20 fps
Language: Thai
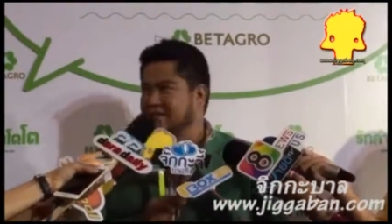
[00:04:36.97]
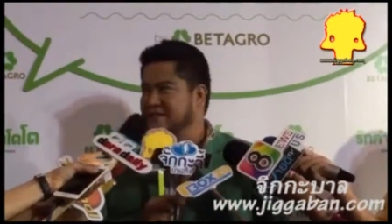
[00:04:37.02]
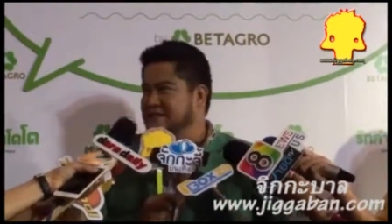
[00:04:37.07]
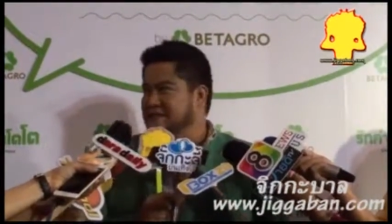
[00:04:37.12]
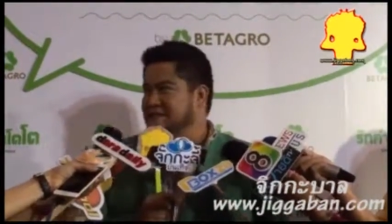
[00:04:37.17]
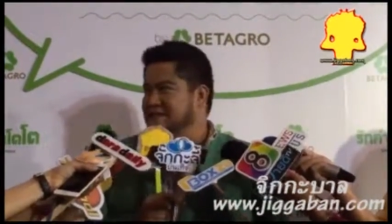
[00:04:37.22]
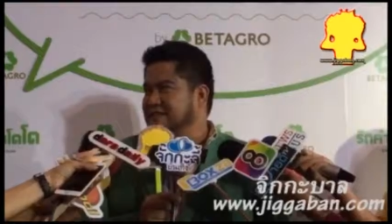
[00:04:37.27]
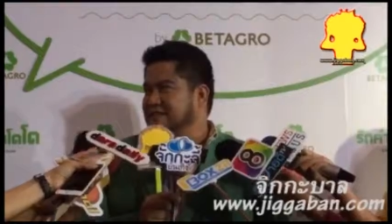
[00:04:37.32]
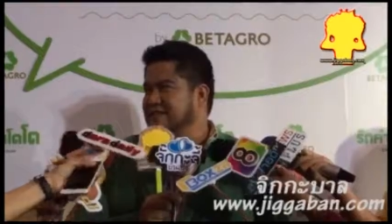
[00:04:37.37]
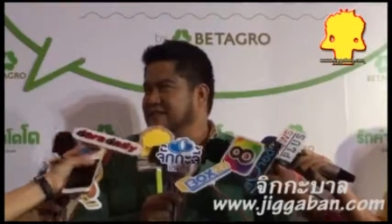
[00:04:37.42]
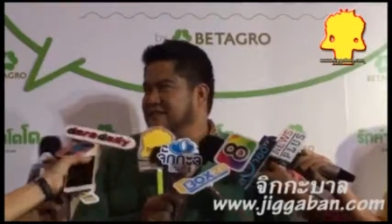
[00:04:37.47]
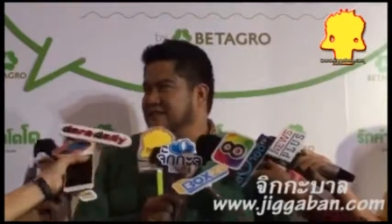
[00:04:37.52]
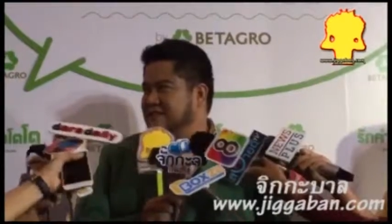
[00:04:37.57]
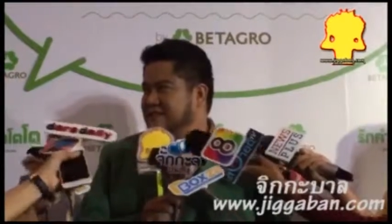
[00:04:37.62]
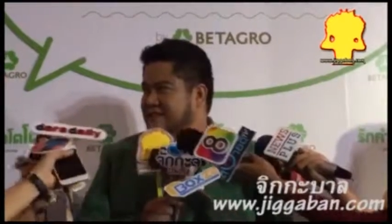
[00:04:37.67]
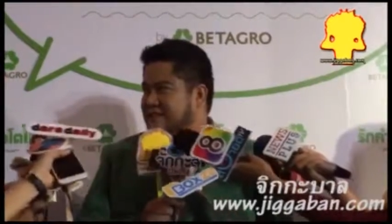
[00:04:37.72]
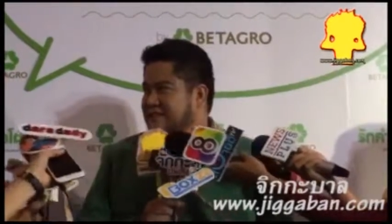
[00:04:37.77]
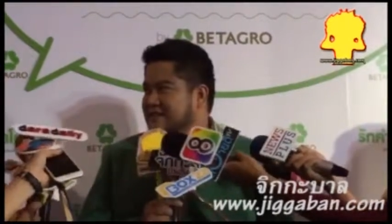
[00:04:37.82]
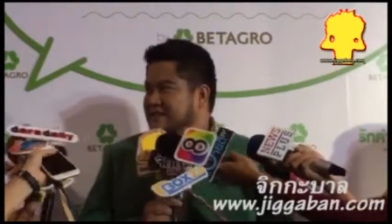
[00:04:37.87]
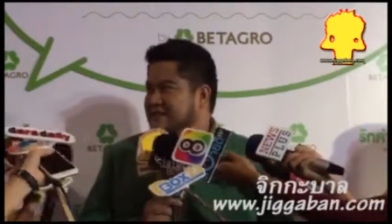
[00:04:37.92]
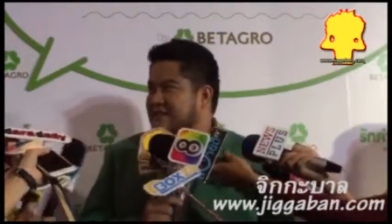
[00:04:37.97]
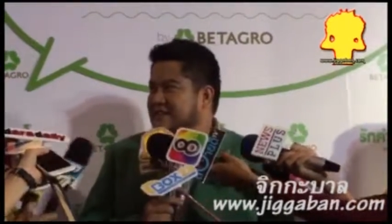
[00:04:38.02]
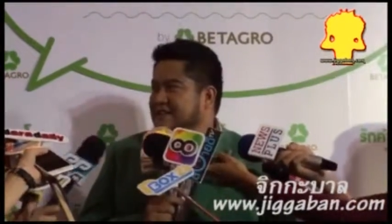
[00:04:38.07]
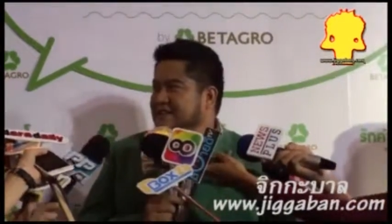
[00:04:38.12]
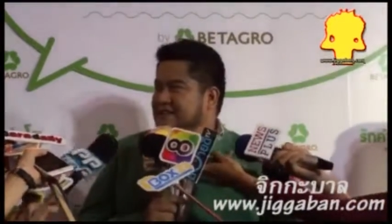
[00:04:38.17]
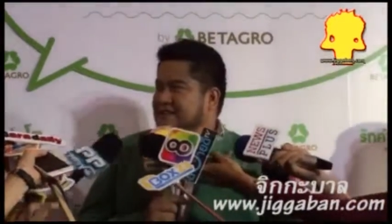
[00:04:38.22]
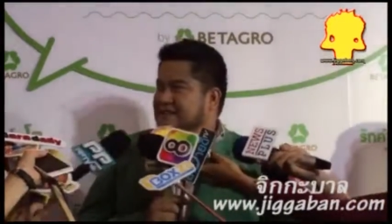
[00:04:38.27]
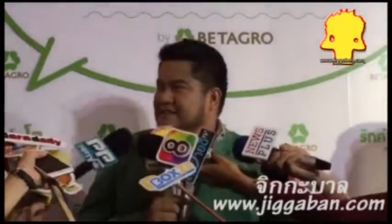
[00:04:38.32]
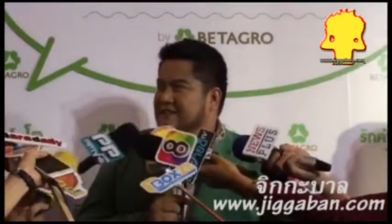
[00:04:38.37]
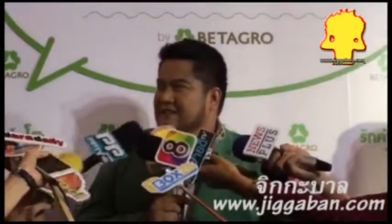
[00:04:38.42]
เรื่องความรักด้วยตอนนี้เป็น
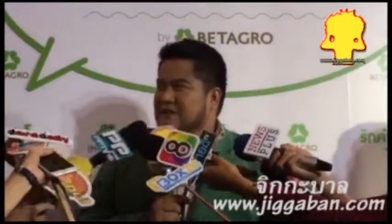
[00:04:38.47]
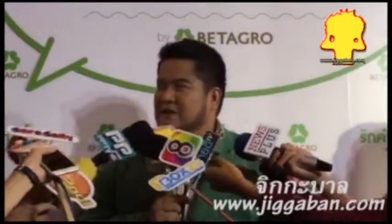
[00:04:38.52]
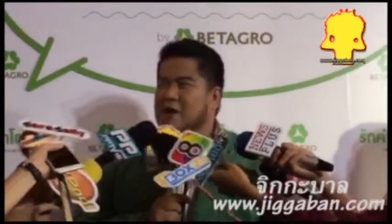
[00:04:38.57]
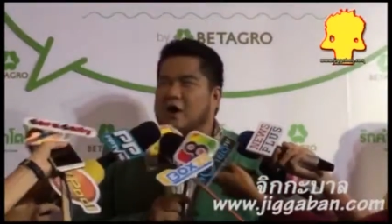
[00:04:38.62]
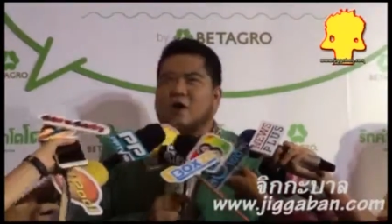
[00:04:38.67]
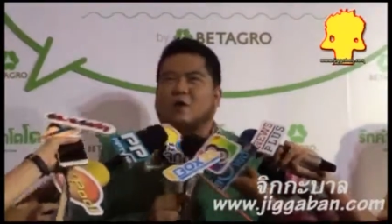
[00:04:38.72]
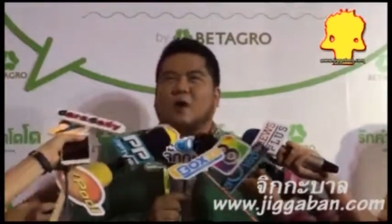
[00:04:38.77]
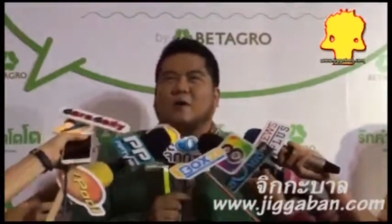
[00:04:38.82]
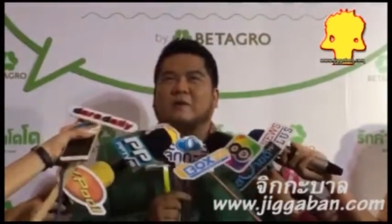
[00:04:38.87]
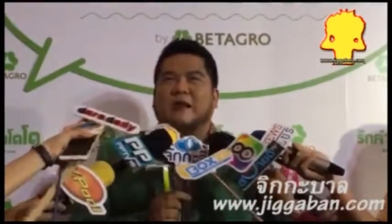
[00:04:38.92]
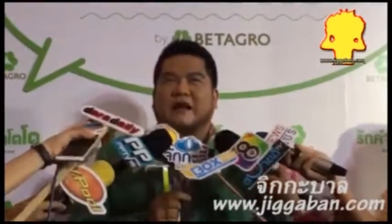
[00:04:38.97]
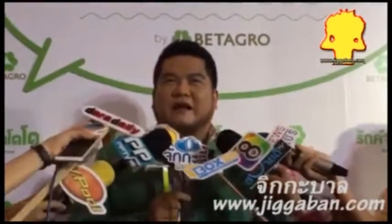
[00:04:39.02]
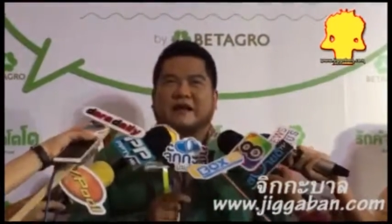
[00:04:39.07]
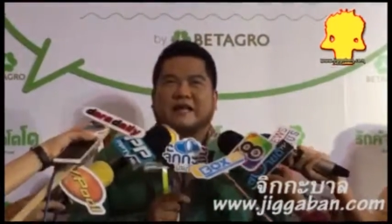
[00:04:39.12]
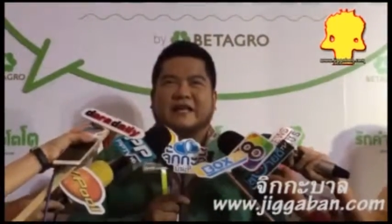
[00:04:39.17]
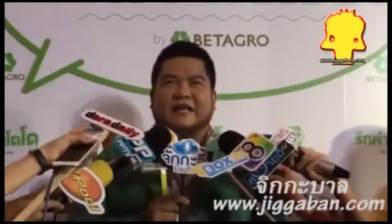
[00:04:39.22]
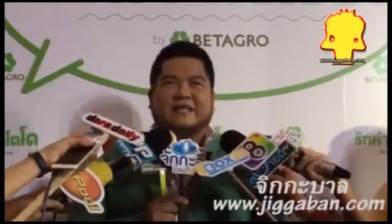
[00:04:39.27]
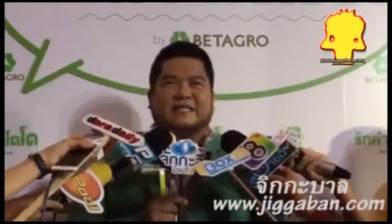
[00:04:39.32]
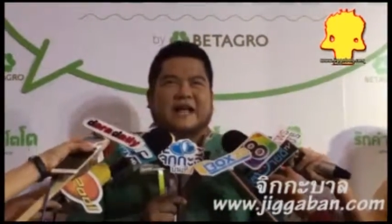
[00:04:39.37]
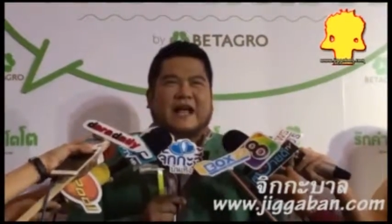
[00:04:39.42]
ยังไงบ้างเพราะความรักดี